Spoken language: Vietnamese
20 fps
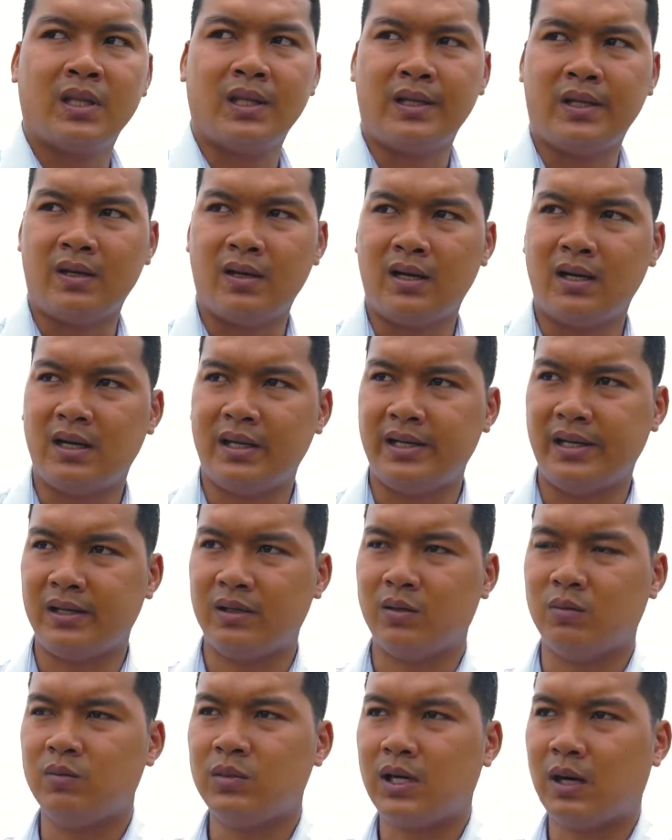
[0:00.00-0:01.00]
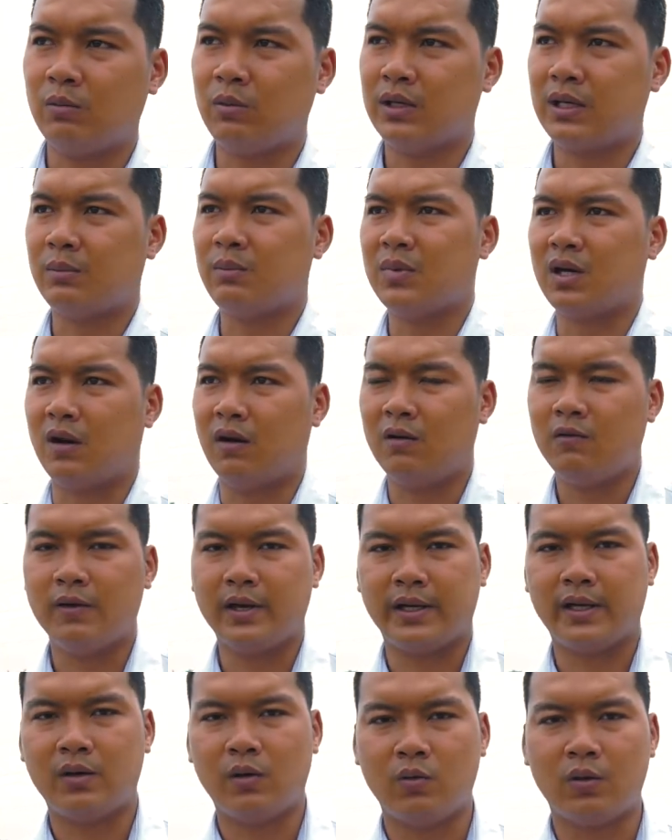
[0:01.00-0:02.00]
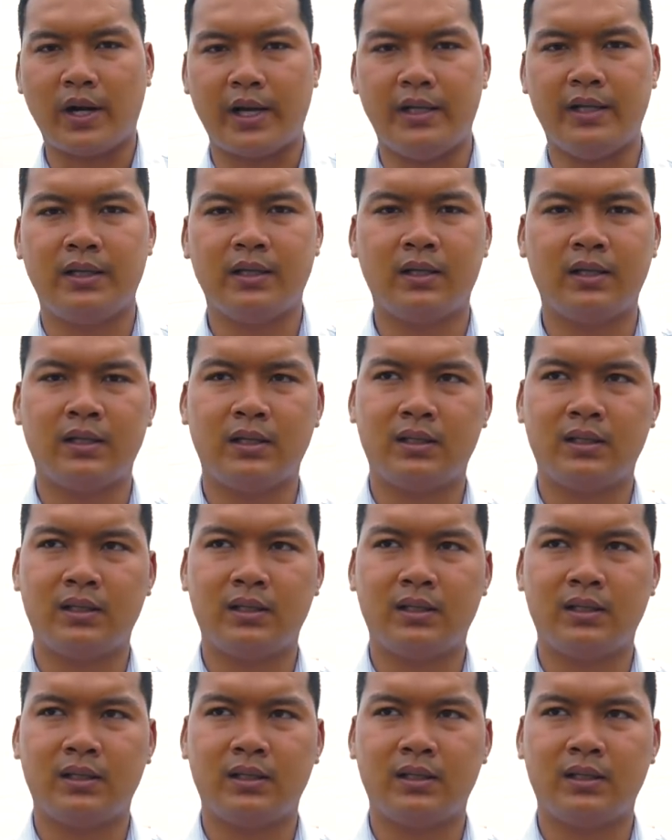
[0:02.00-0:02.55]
Thì cho nên là Nhân cũng không có nắm rõ về cái khu này.